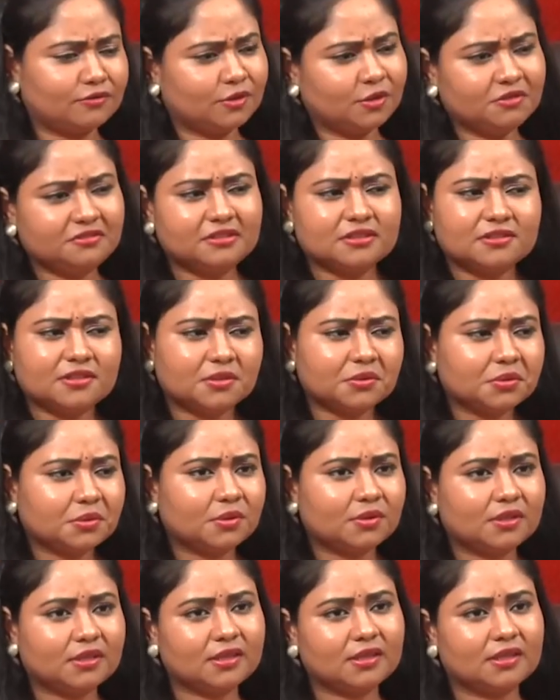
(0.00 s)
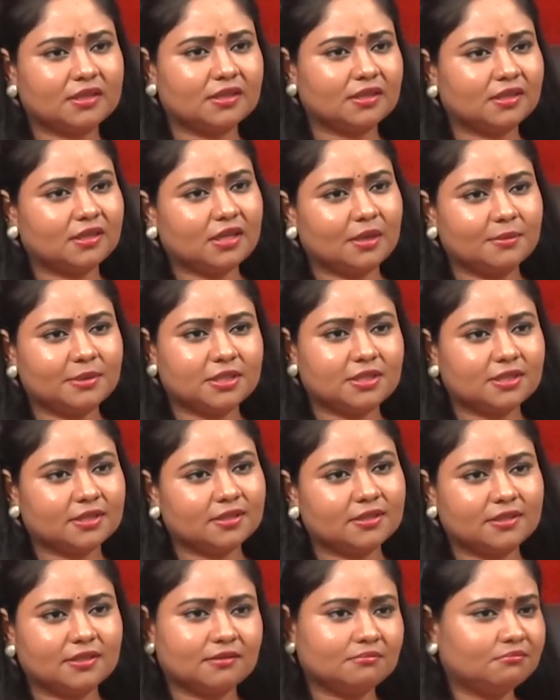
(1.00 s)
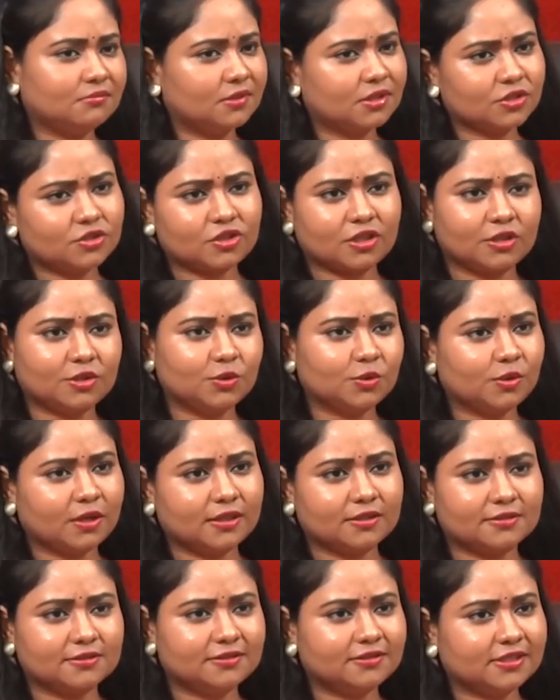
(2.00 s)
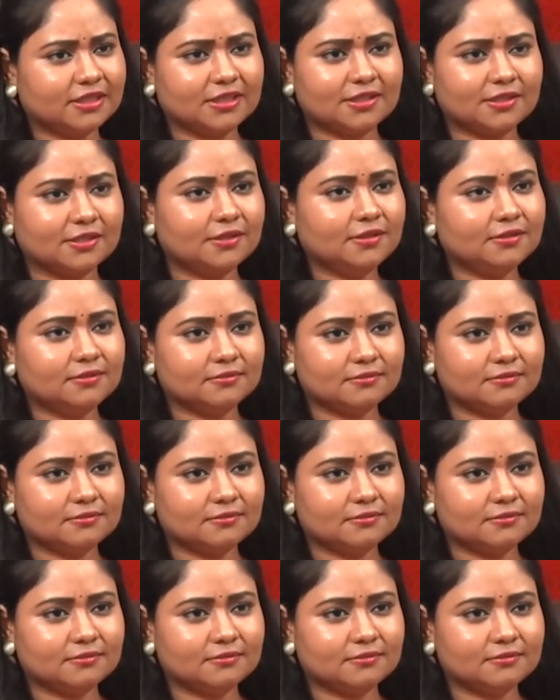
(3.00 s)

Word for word: కోర్స్ ఇద్దరు కూడా కమిటెడ్ షెన్ను అండ్ సిరి